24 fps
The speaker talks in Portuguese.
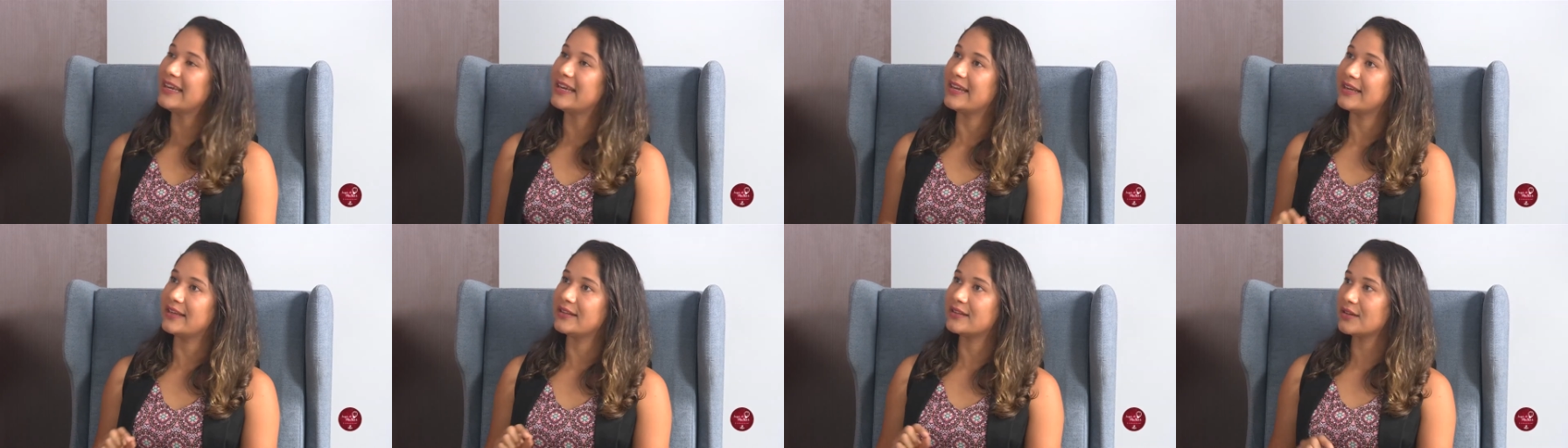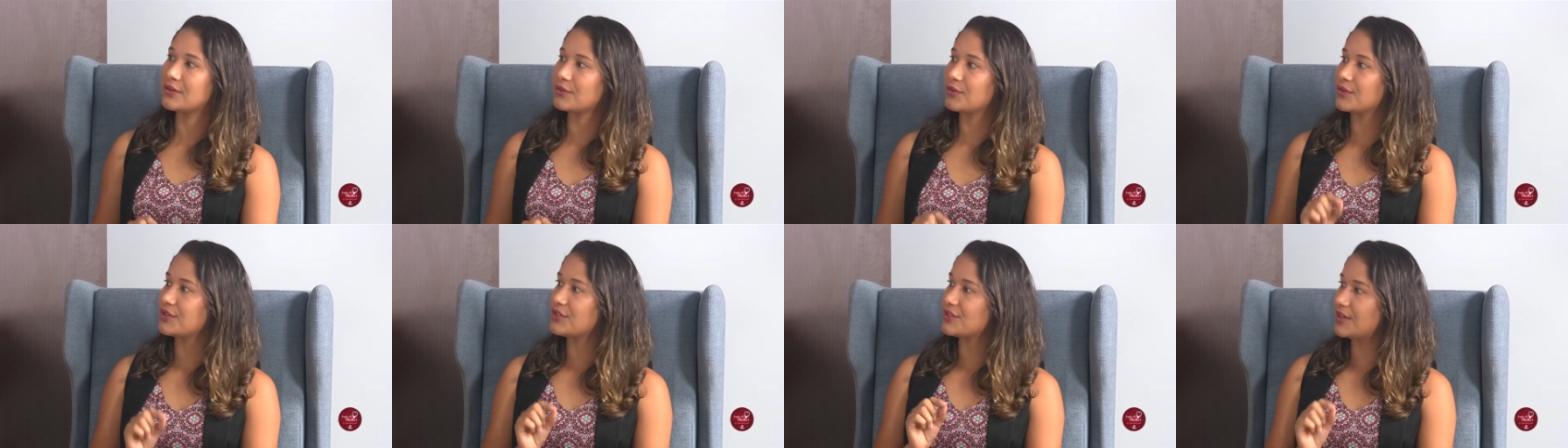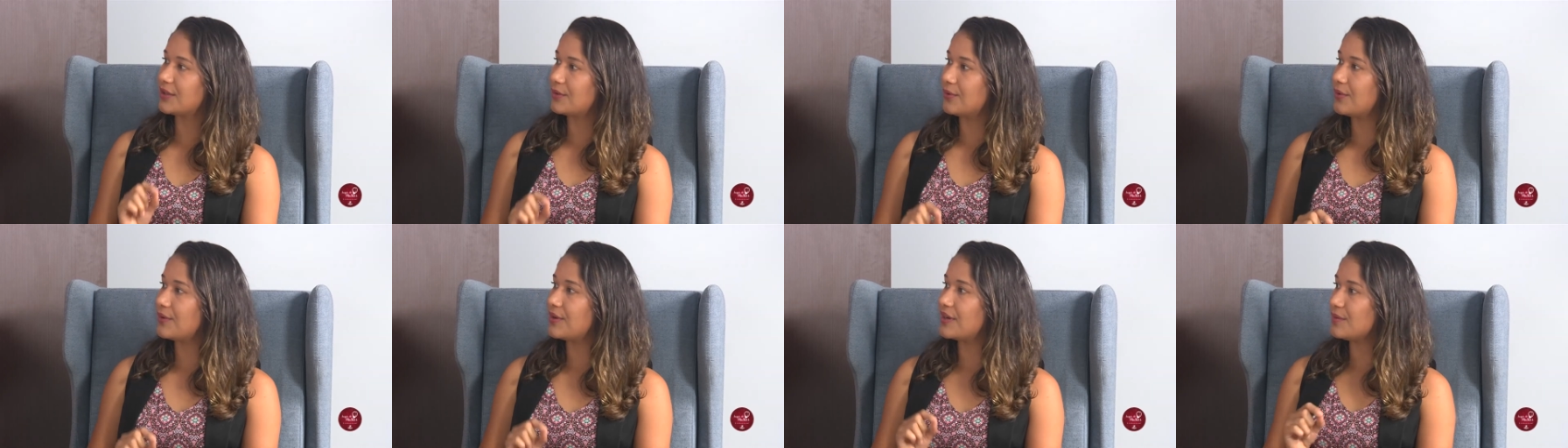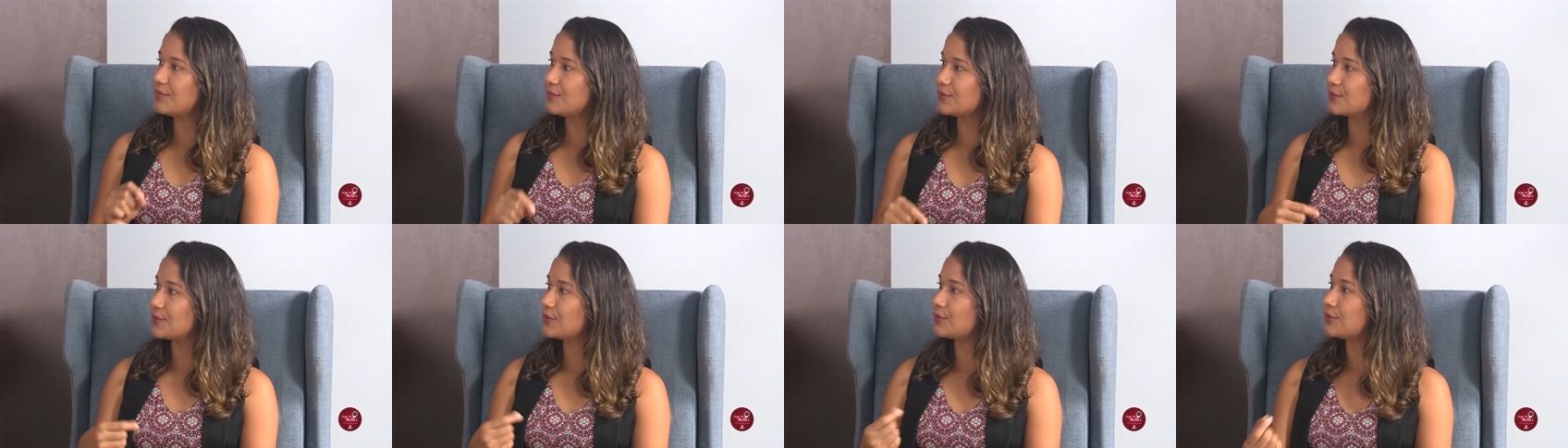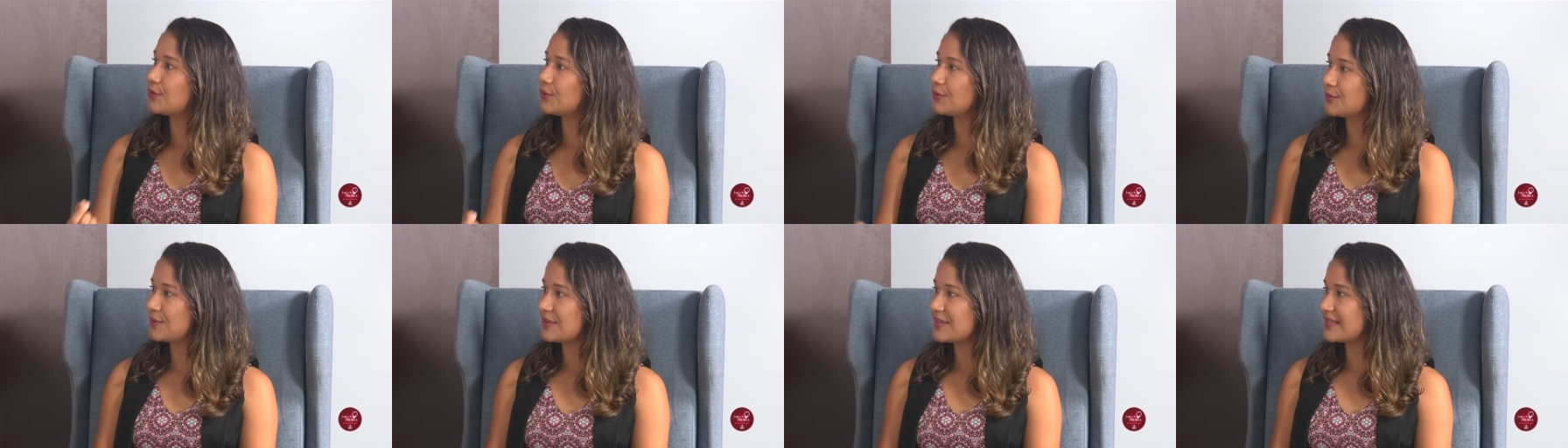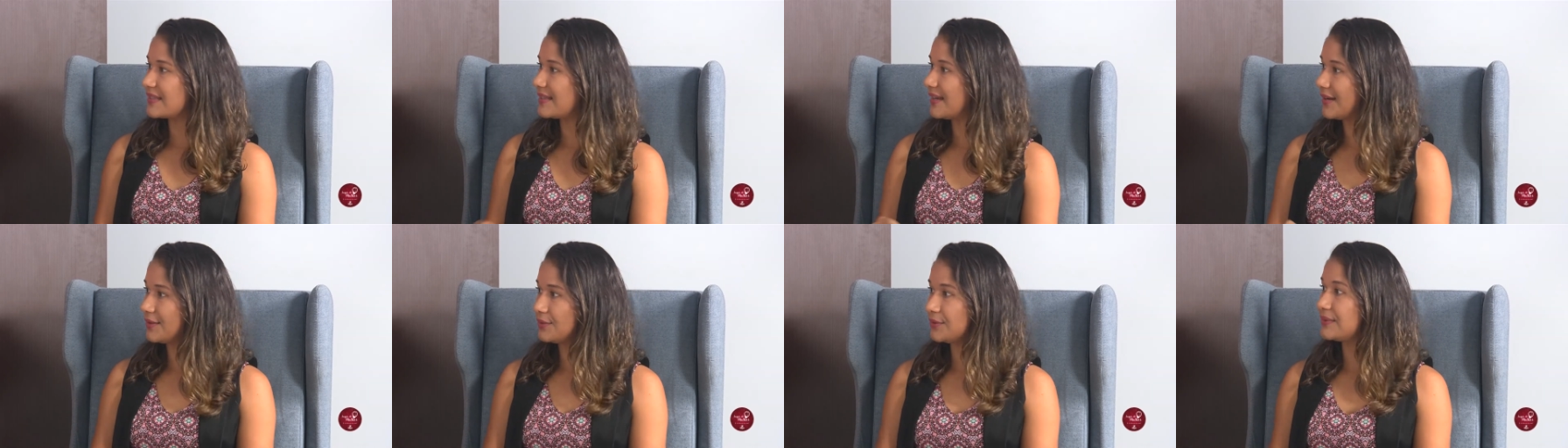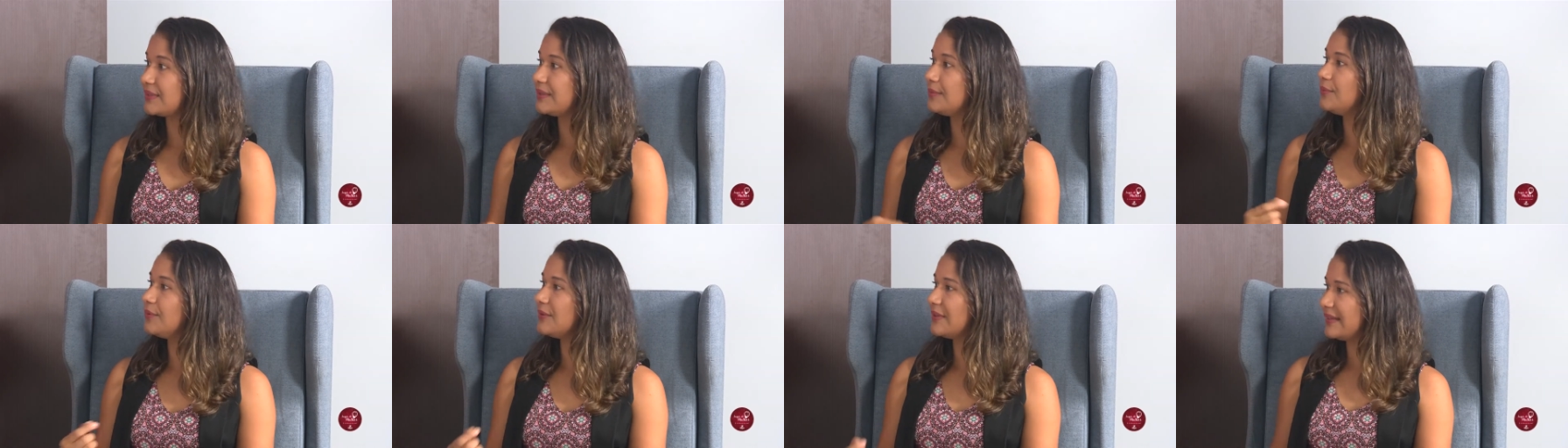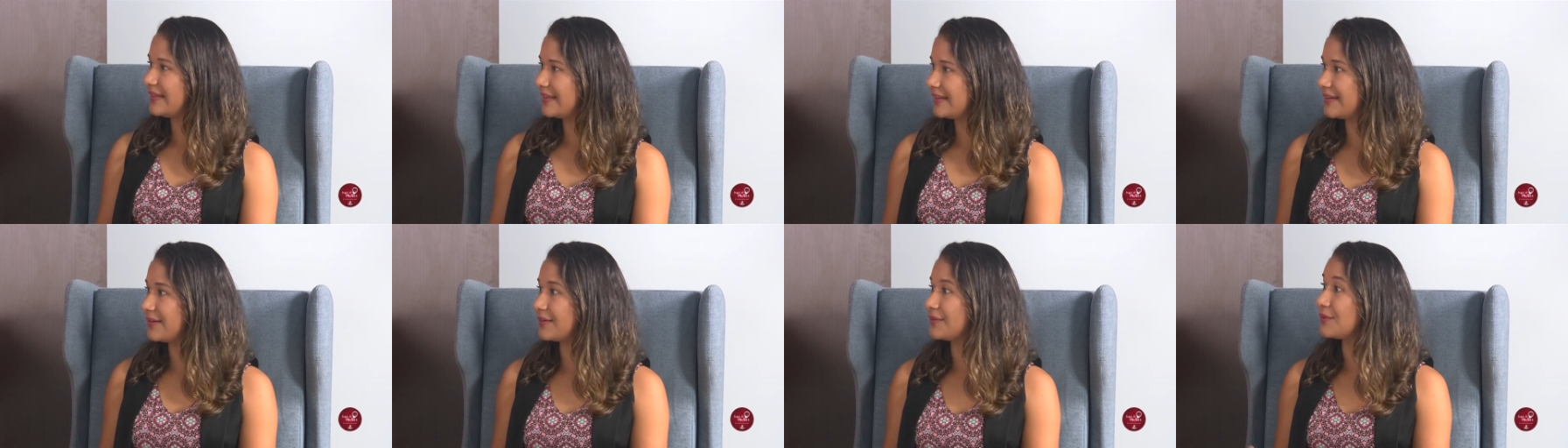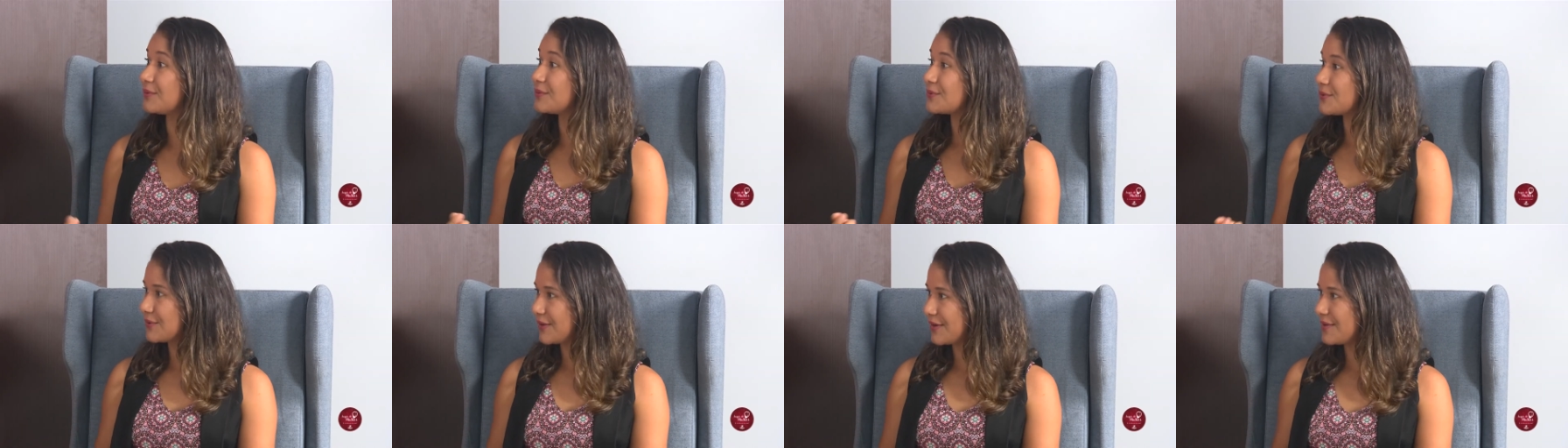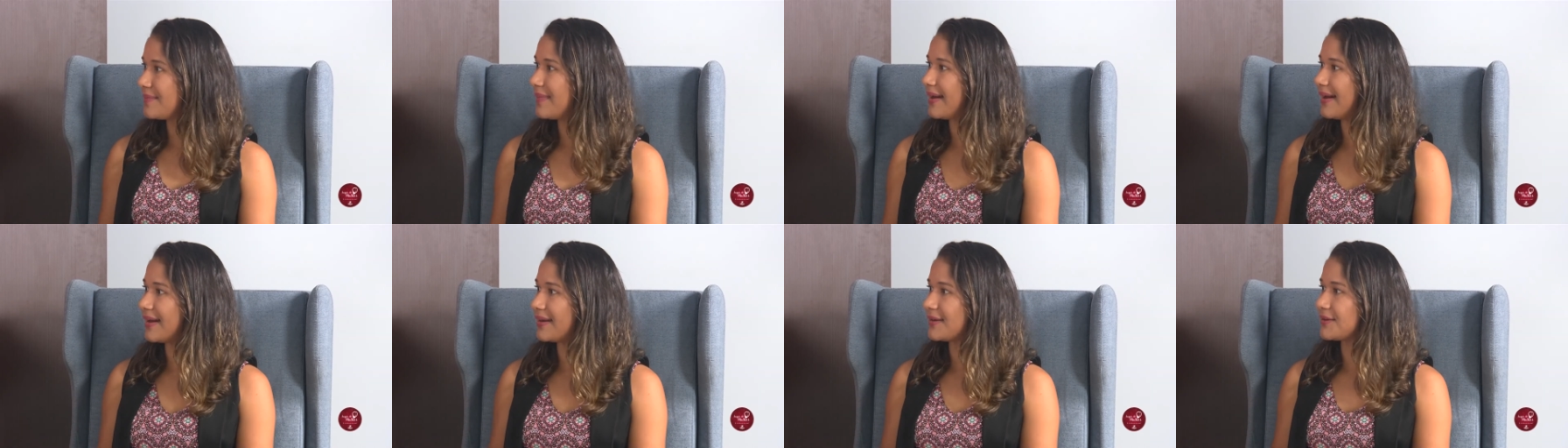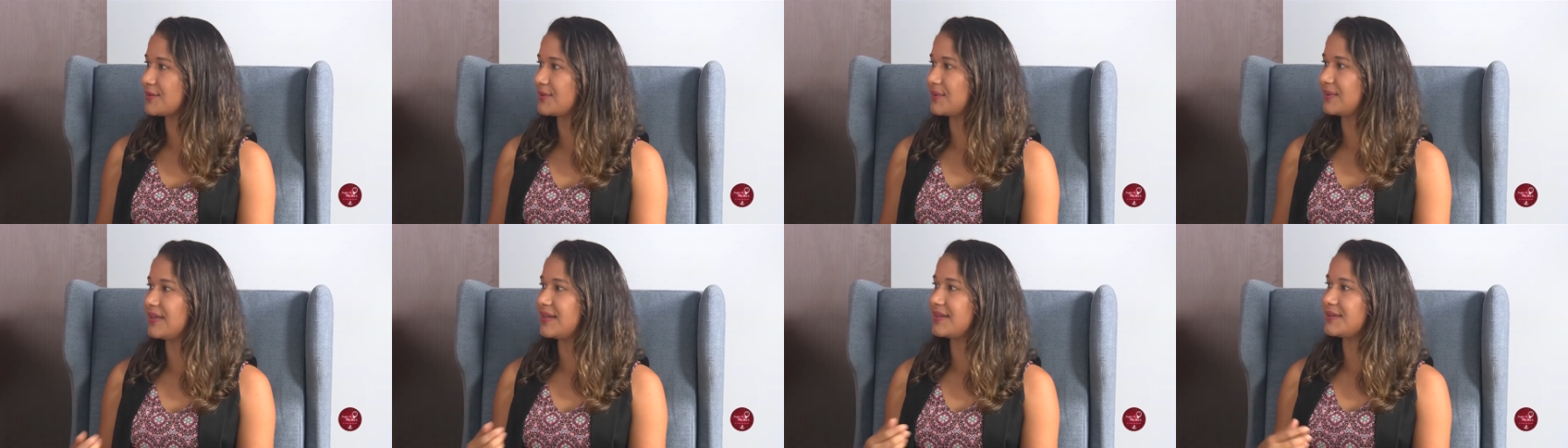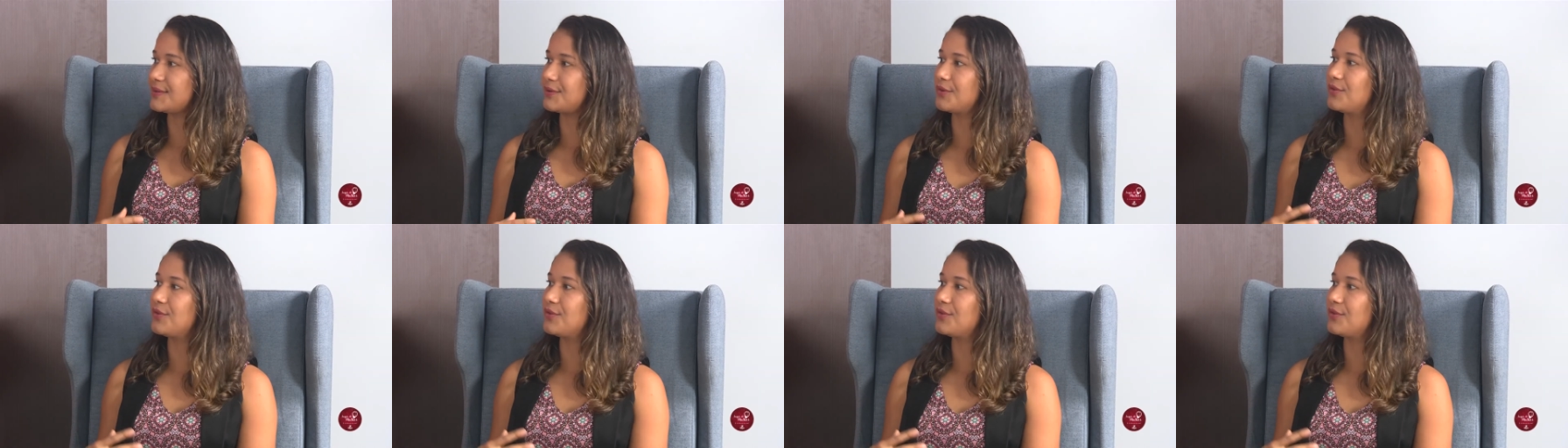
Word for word: Então, nós dialogamos com todo o estado o tempo inteiro, não só em março. Né? Essa